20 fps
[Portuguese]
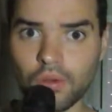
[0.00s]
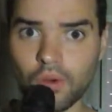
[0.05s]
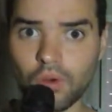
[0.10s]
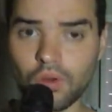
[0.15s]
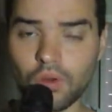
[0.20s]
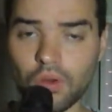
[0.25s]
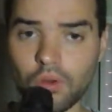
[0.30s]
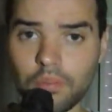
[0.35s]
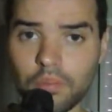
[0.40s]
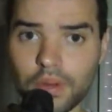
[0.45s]

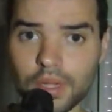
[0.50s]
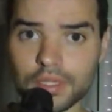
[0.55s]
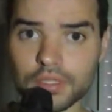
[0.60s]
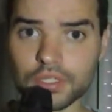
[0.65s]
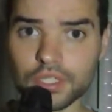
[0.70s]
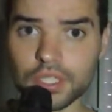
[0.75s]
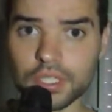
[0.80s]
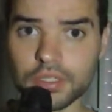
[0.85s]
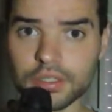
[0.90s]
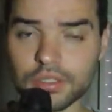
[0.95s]
olhou pra
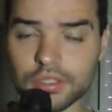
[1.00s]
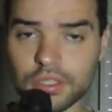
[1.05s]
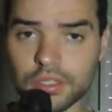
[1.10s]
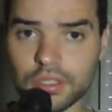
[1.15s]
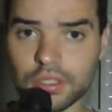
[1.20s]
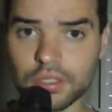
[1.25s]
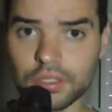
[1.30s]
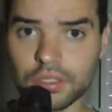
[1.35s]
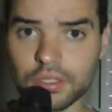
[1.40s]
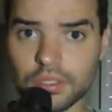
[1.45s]

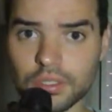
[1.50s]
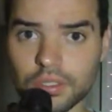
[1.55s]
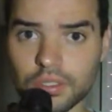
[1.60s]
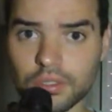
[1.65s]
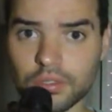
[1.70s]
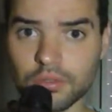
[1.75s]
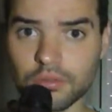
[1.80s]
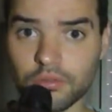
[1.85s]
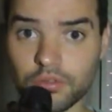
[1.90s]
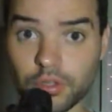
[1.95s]
gente
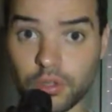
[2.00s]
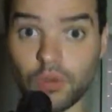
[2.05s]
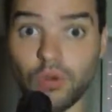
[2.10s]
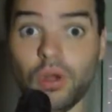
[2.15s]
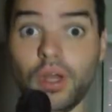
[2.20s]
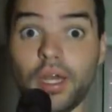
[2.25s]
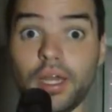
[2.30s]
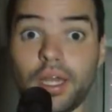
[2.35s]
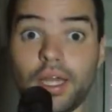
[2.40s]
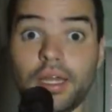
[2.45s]

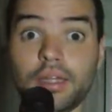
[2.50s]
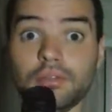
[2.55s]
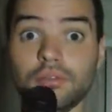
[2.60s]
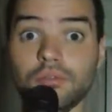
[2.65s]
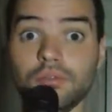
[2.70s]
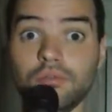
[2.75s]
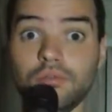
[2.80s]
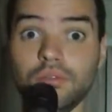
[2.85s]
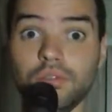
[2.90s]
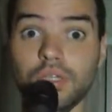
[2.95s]
ficou
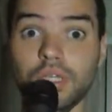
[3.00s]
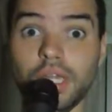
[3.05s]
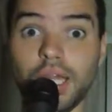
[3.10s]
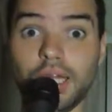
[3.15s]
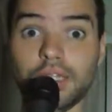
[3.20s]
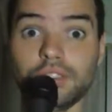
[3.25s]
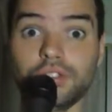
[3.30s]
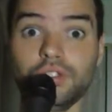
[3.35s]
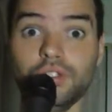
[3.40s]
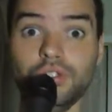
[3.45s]
ereto e
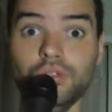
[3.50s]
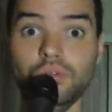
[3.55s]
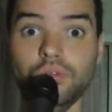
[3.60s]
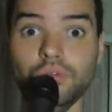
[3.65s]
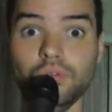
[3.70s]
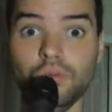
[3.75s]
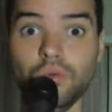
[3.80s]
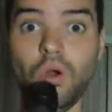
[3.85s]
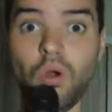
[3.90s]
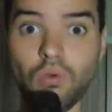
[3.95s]
latiu.
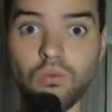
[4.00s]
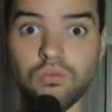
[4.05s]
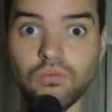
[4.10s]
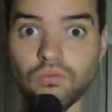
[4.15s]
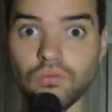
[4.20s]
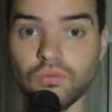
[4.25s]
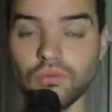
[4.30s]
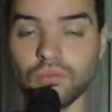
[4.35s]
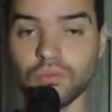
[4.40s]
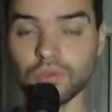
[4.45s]

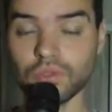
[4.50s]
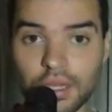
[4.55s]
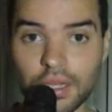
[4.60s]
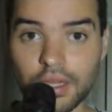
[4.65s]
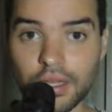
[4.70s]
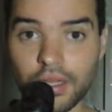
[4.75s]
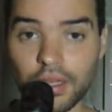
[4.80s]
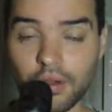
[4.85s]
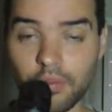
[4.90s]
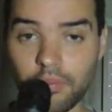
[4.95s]

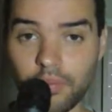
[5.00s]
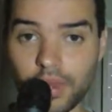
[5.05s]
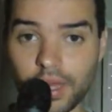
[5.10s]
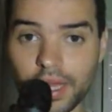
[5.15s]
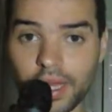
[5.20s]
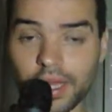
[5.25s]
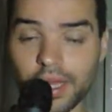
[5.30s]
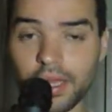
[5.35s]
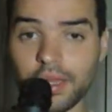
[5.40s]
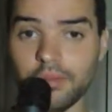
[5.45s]
Eu
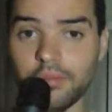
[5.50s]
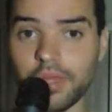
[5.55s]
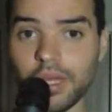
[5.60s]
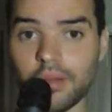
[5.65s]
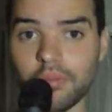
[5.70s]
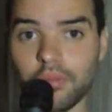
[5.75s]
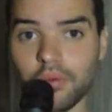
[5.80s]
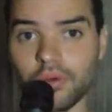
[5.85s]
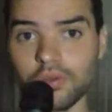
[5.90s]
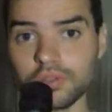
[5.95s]
peguei
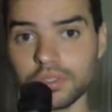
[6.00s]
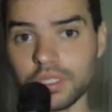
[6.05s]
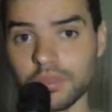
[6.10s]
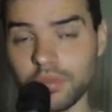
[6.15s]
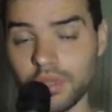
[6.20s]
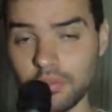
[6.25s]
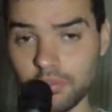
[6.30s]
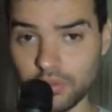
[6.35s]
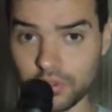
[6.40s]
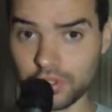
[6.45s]
minha bolsa,
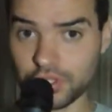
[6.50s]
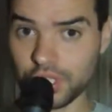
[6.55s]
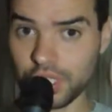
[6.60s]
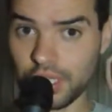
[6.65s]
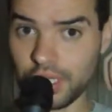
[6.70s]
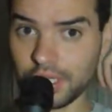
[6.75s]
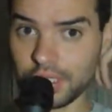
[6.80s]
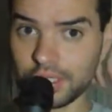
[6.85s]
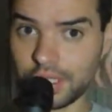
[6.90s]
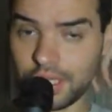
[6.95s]
minha
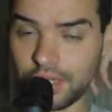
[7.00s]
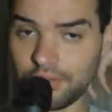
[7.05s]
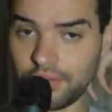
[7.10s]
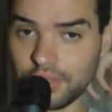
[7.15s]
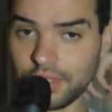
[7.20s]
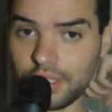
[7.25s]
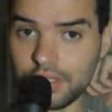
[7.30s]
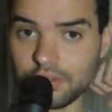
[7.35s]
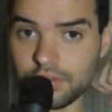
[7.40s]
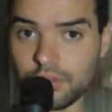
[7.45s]
mochila que estava
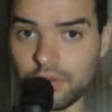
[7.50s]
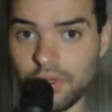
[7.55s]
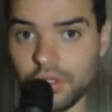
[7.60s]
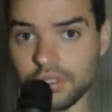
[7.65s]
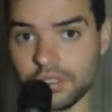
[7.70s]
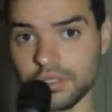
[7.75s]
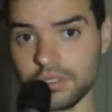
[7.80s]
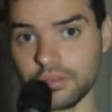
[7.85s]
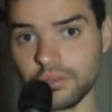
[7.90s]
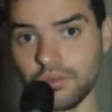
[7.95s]
nas
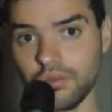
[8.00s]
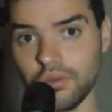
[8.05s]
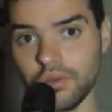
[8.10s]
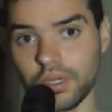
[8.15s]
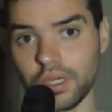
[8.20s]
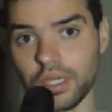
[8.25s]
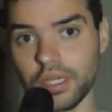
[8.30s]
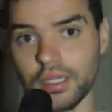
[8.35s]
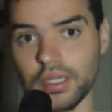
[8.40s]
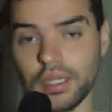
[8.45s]
costas,
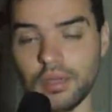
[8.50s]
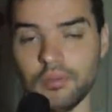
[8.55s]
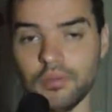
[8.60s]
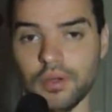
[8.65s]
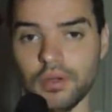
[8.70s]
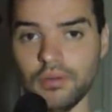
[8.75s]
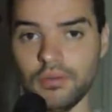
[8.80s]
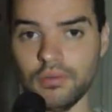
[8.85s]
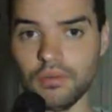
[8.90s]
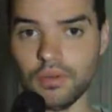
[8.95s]
coloquei na
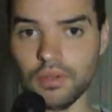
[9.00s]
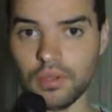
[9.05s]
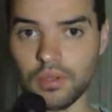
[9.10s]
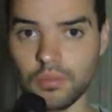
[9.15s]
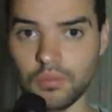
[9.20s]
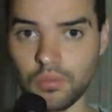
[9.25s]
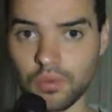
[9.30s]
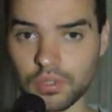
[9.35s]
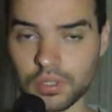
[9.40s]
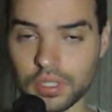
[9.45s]
mão,
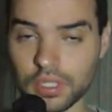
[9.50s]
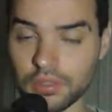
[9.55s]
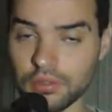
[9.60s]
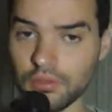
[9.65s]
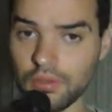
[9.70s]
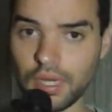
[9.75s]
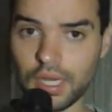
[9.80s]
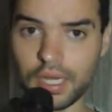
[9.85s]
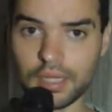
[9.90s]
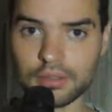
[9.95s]
botei
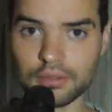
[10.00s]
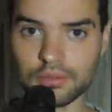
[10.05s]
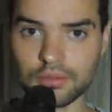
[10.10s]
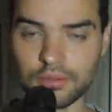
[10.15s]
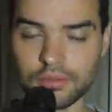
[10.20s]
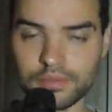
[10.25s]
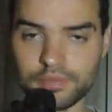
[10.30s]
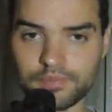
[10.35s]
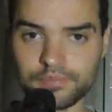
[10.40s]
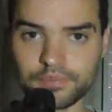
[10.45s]
do lado
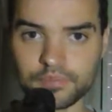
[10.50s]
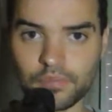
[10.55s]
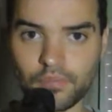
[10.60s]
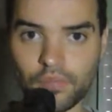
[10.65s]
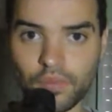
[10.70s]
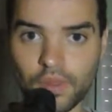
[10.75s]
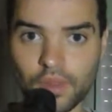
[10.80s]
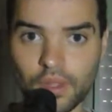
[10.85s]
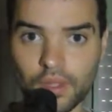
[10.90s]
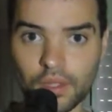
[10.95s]

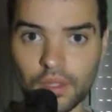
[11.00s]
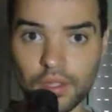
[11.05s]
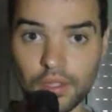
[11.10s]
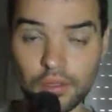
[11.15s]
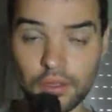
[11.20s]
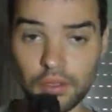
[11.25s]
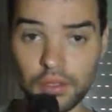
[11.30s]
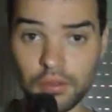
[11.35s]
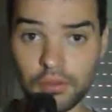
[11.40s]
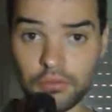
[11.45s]

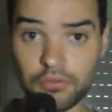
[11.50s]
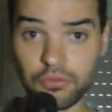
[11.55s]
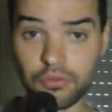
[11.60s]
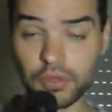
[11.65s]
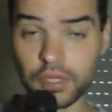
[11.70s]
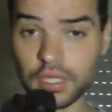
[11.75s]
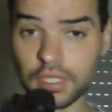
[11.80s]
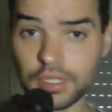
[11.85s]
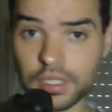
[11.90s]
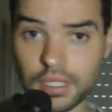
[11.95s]
e
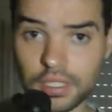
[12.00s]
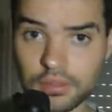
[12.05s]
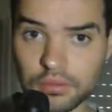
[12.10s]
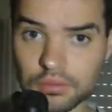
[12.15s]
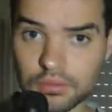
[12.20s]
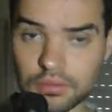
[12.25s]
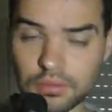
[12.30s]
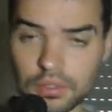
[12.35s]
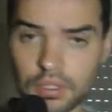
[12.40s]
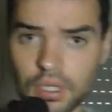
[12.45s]
fui
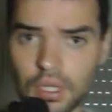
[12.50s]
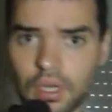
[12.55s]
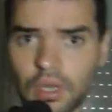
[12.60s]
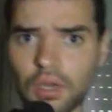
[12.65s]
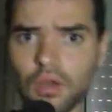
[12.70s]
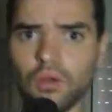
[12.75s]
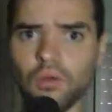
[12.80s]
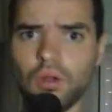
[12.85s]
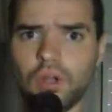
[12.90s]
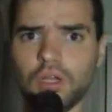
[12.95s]
andando.
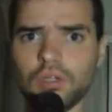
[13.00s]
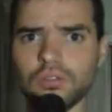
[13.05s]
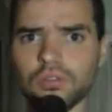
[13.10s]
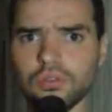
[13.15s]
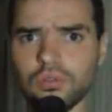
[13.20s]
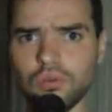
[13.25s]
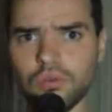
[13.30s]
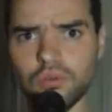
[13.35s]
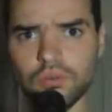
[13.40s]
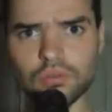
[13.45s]
O
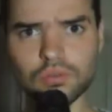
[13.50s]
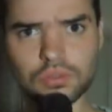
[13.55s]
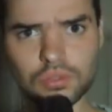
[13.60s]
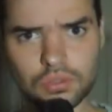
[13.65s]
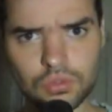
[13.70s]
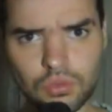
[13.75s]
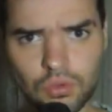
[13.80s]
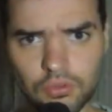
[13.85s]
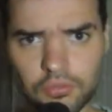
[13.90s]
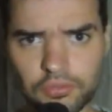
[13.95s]
cachorro
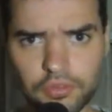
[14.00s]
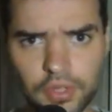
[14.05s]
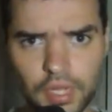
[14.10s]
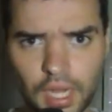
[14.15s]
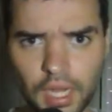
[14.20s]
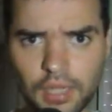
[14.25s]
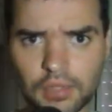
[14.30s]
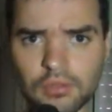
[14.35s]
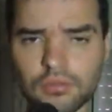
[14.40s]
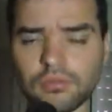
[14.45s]

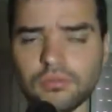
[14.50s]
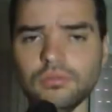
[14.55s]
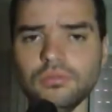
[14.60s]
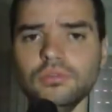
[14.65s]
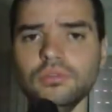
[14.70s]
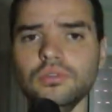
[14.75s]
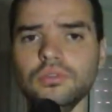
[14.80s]
desconfiado,